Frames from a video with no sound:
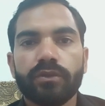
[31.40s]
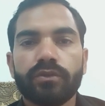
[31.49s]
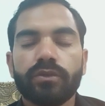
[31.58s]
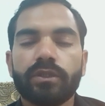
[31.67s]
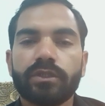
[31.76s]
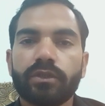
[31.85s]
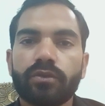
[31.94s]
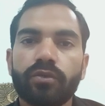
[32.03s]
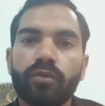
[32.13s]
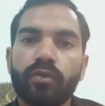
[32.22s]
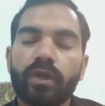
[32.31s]
तो दर्शकों
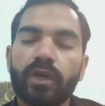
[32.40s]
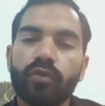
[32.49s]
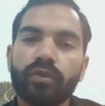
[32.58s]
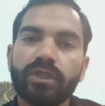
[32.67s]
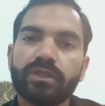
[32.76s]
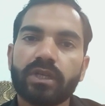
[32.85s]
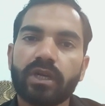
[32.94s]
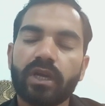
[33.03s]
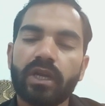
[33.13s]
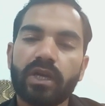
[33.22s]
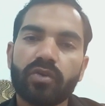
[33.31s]
ग्रहों की
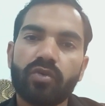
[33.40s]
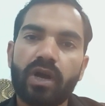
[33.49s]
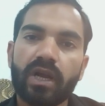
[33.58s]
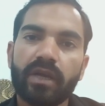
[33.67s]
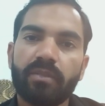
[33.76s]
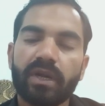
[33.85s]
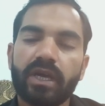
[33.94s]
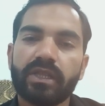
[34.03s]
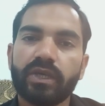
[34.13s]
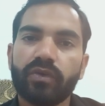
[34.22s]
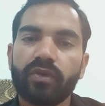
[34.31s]
श्रृंखला को आगे
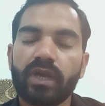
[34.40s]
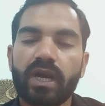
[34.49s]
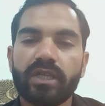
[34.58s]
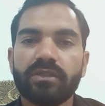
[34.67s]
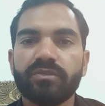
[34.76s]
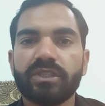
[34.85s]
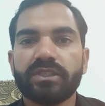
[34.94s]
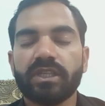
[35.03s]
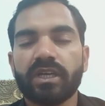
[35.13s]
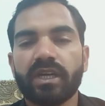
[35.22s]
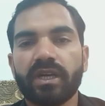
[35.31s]
बढ़ाते हुए आज हम चर्चा
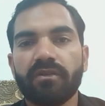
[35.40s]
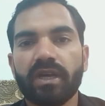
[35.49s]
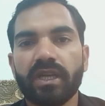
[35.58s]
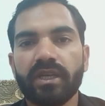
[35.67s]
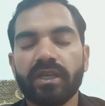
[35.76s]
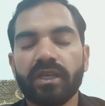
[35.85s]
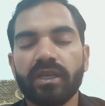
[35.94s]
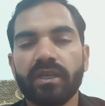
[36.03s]
करने वाले हैं